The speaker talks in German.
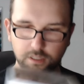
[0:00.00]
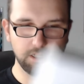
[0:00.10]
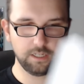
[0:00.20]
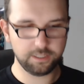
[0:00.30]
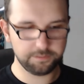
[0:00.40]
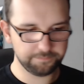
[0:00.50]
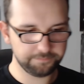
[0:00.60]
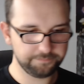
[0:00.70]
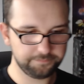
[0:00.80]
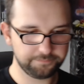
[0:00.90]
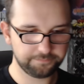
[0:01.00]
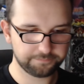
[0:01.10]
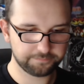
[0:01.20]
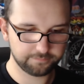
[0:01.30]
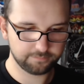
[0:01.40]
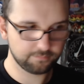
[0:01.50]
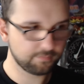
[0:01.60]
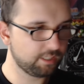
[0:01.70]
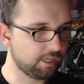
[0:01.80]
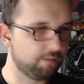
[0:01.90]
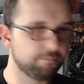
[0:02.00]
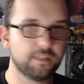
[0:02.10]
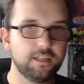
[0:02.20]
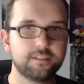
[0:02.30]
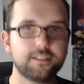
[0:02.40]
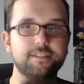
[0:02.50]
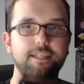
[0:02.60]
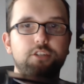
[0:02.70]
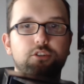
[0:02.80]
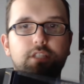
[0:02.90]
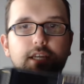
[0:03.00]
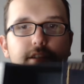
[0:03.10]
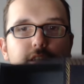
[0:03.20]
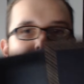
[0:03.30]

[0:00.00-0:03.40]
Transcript: Ähm, ja, das zeige ich euch gleich.